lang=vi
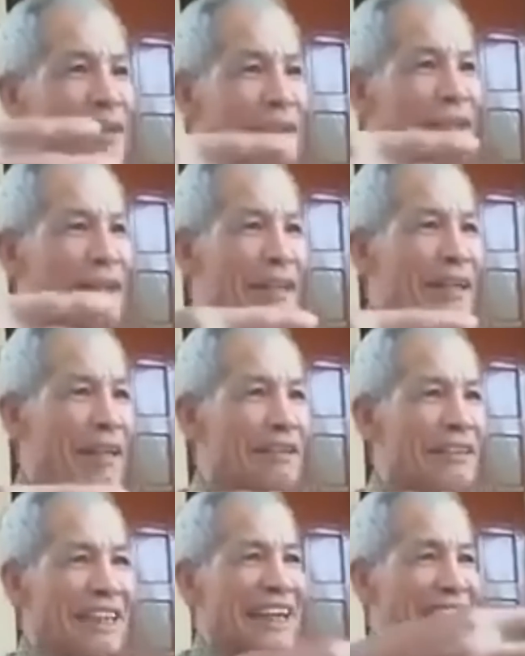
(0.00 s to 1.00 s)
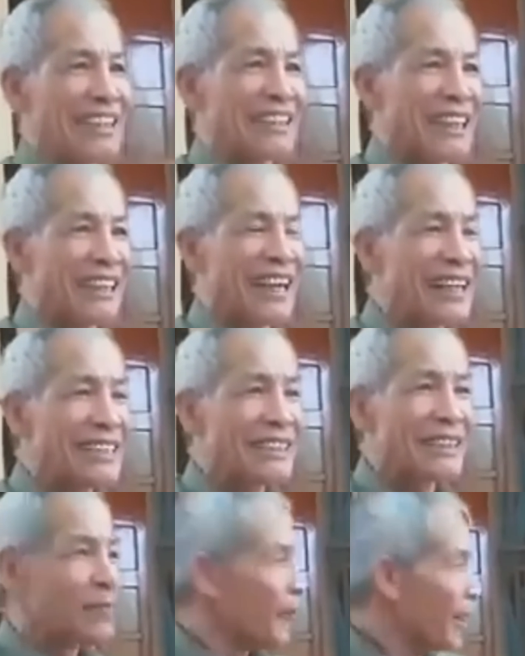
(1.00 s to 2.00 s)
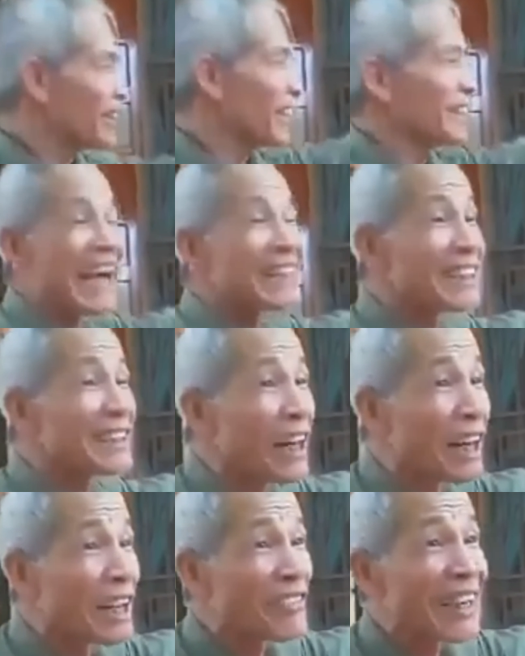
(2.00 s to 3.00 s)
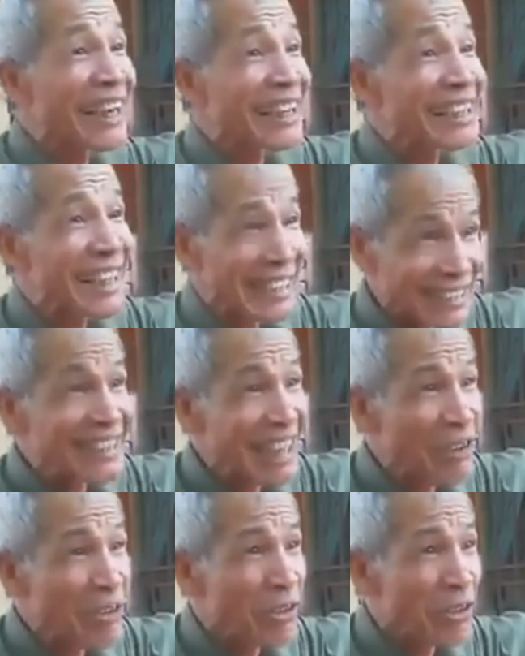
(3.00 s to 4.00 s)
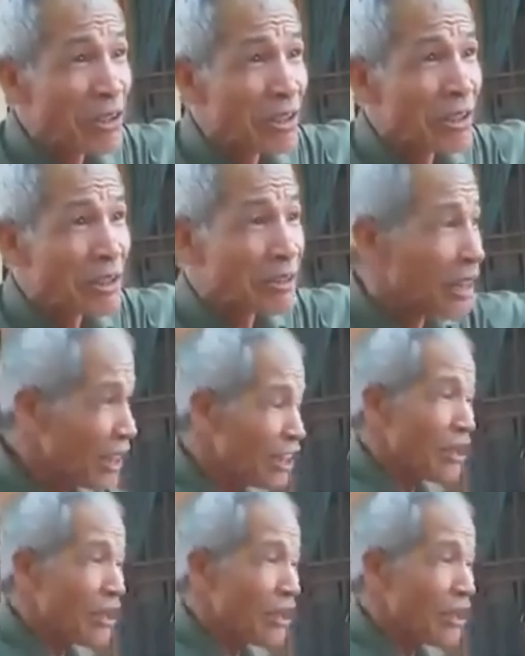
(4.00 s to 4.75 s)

cạnh tranh cạnh cạnh canh ừ. bây giờ ra thị trường nó phải cạnh tranh nhau Đúng rồi. thì